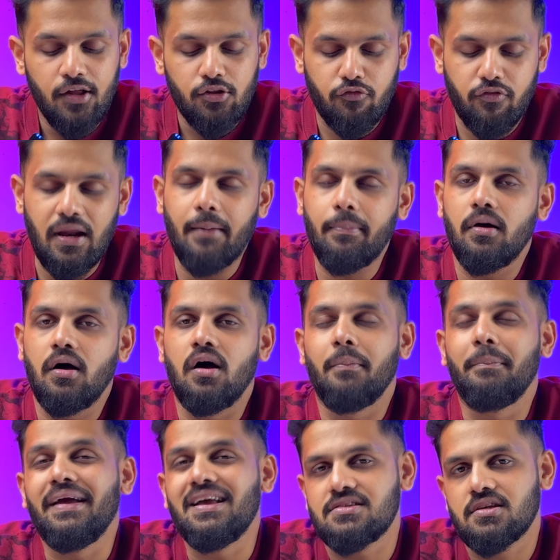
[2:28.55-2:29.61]
तो फिर आप
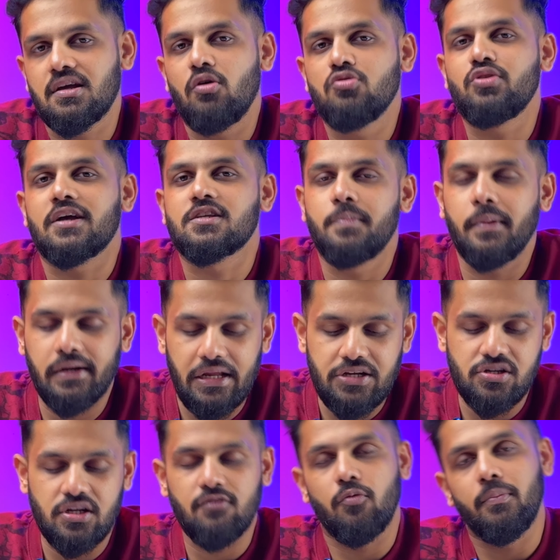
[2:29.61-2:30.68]
बेस का जो
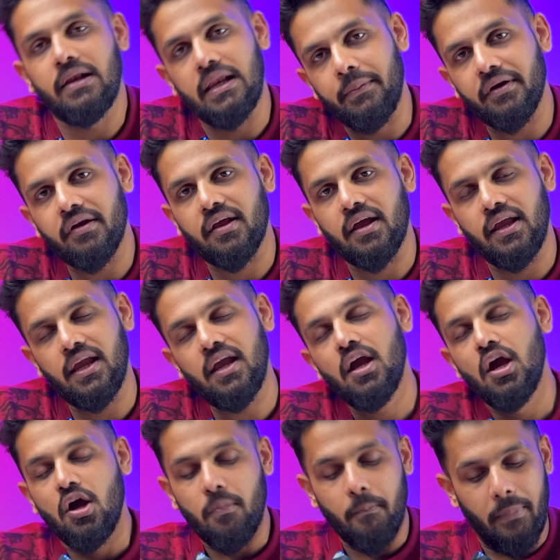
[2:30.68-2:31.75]
एक्सपेक्टेशन है वो भी लिमिटेड रखेंगे
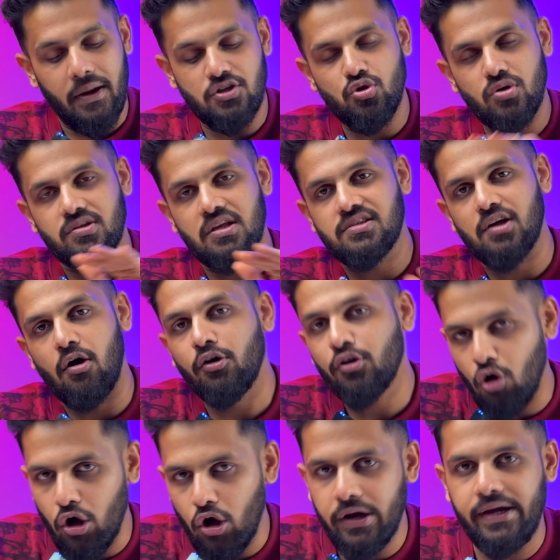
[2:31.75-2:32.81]
बट जो इसकी साउंड
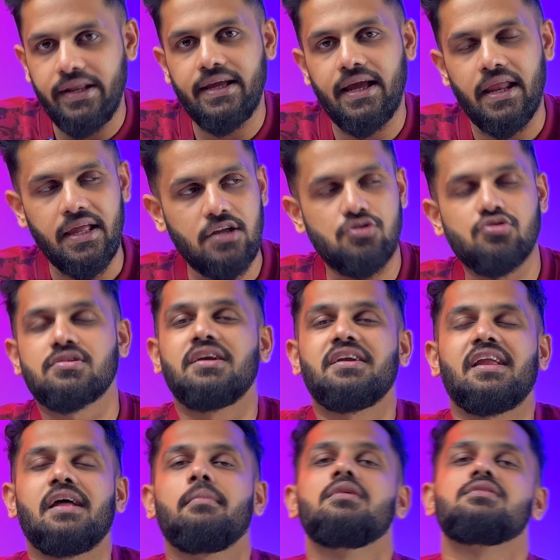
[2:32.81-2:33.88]
क्वालिटी है यानी कि जो इसके
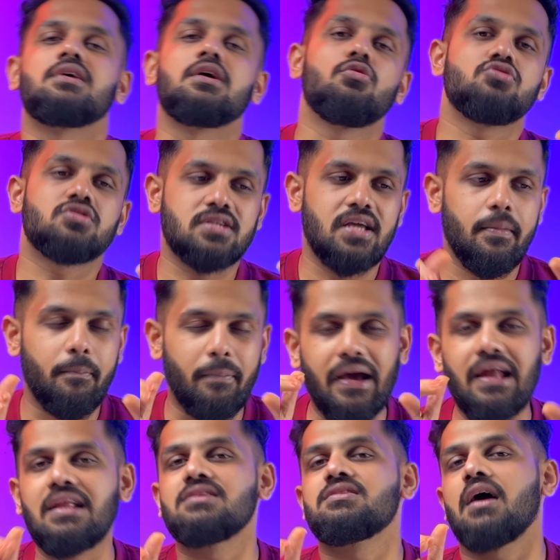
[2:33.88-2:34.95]
ट्रेबल्स हैं उसके
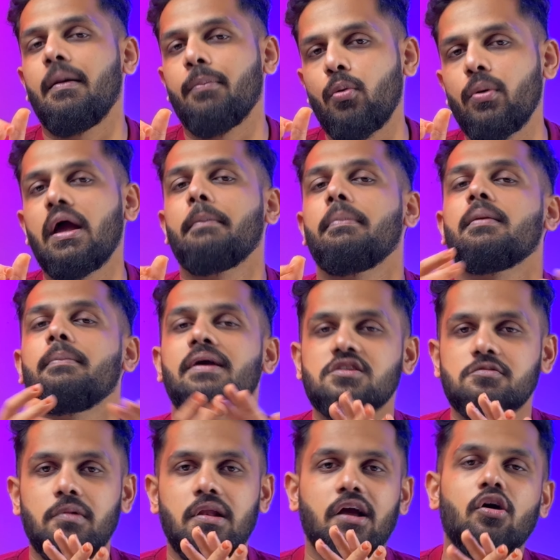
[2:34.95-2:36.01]
बैलेंस आपको यहाँ पर बेस
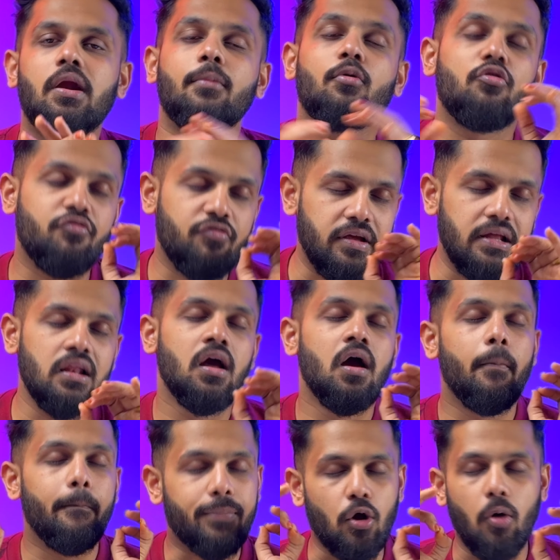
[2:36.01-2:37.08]
मिलेगा और आपको फील
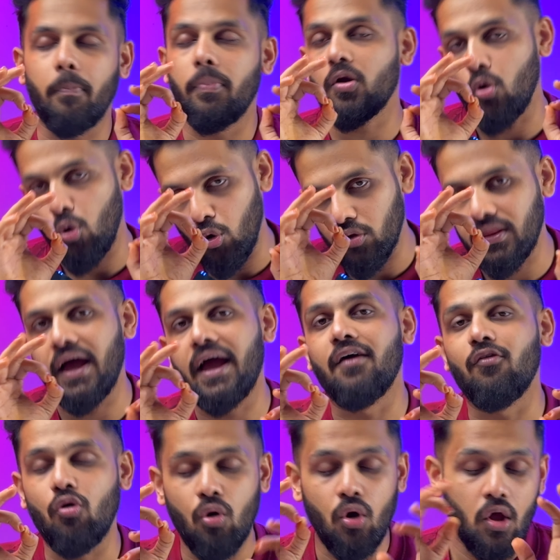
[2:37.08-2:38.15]
प्रॉपर होता है
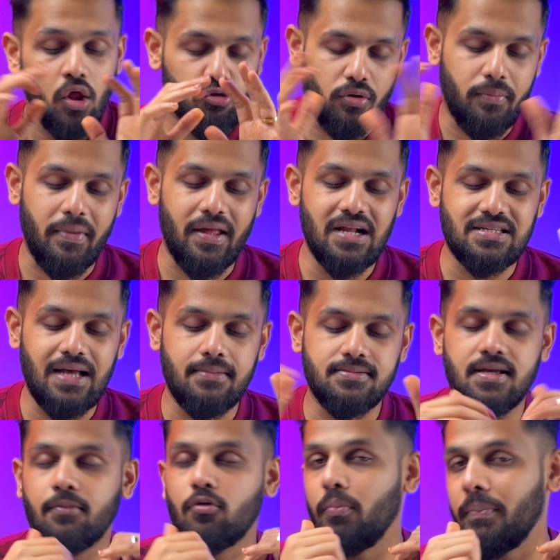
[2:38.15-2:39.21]
वो तो मेरे हिसाब से
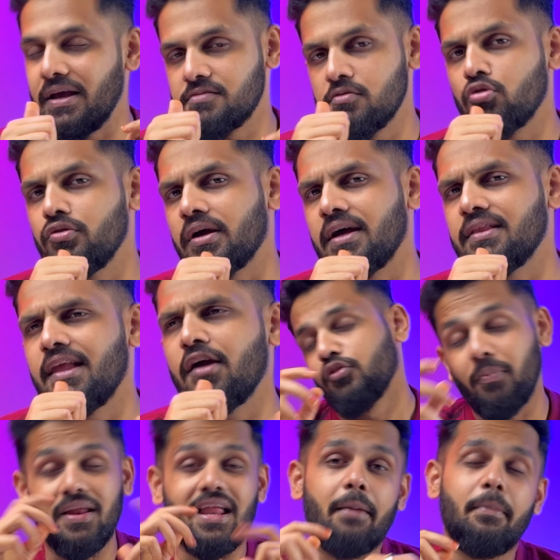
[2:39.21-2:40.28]
आपको बेस में कोई दिक्कत नहीं है तो
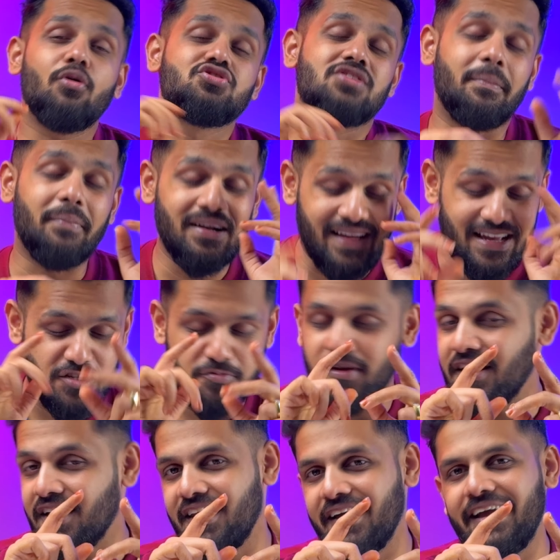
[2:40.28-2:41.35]
मैंने यहाँ पे कुछ सैंपल टेस्ट भी
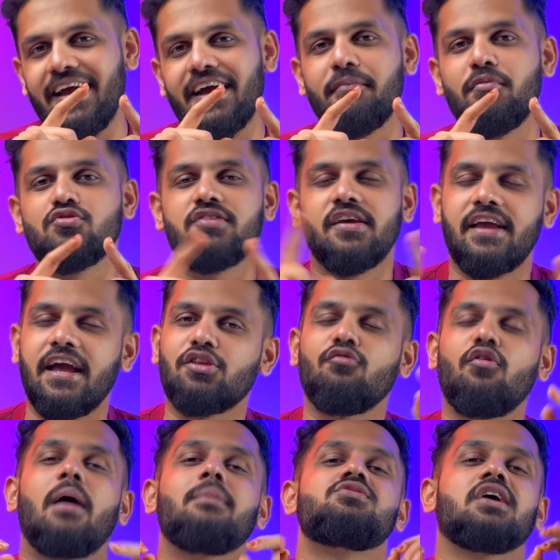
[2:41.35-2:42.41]
कर रखे हैं म्यूजिक के तो वो
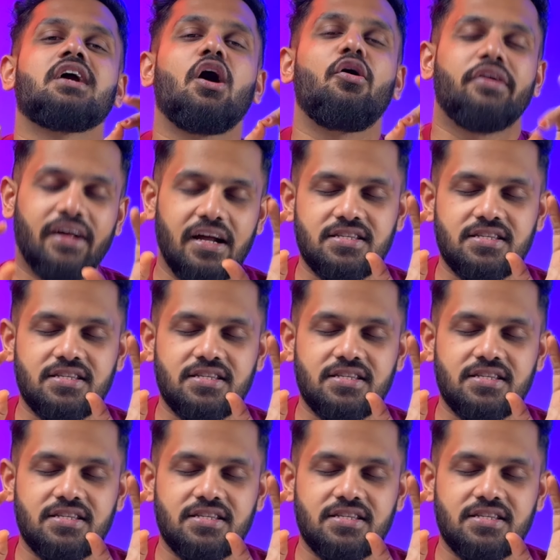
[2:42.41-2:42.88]
आप चेकआउट कर